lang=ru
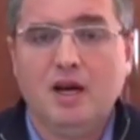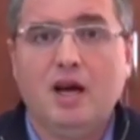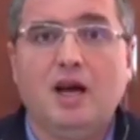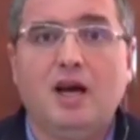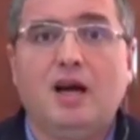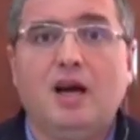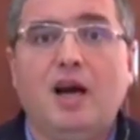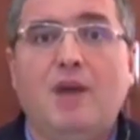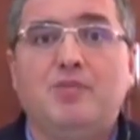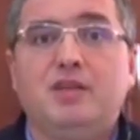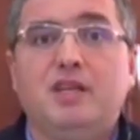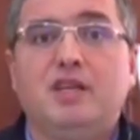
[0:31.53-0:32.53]
а,
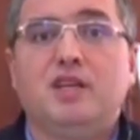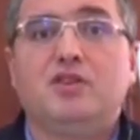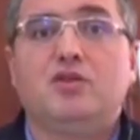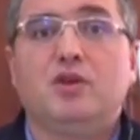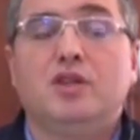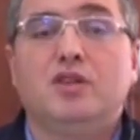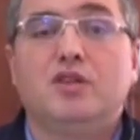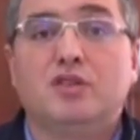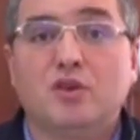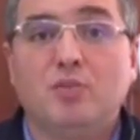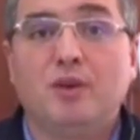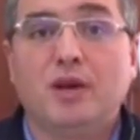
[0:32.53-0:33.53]
аптеки их сегодня не
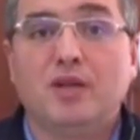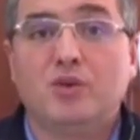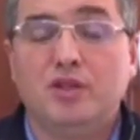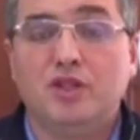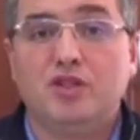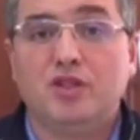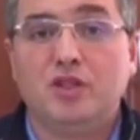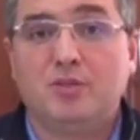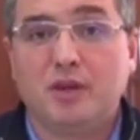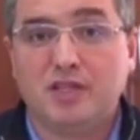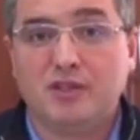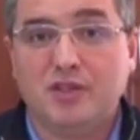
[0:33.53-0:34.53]
закупают у
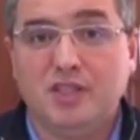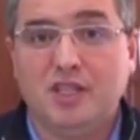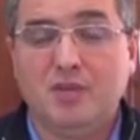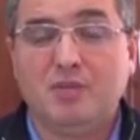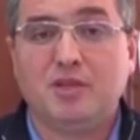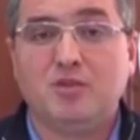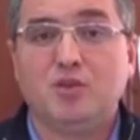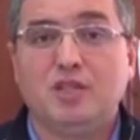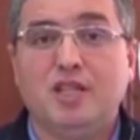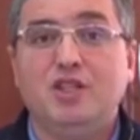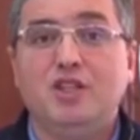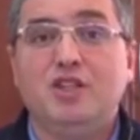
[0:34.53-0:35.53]
отечественных производителей, потому
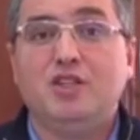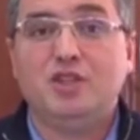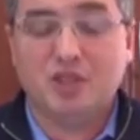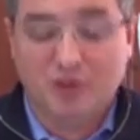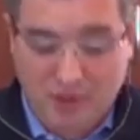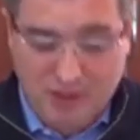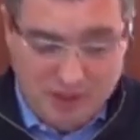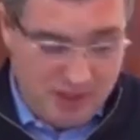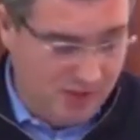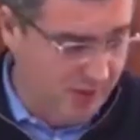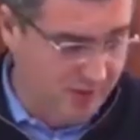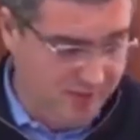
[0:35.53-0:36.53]
что они не
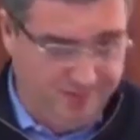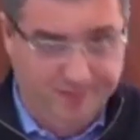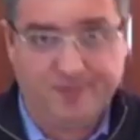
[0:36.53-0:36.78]
сертифицированы.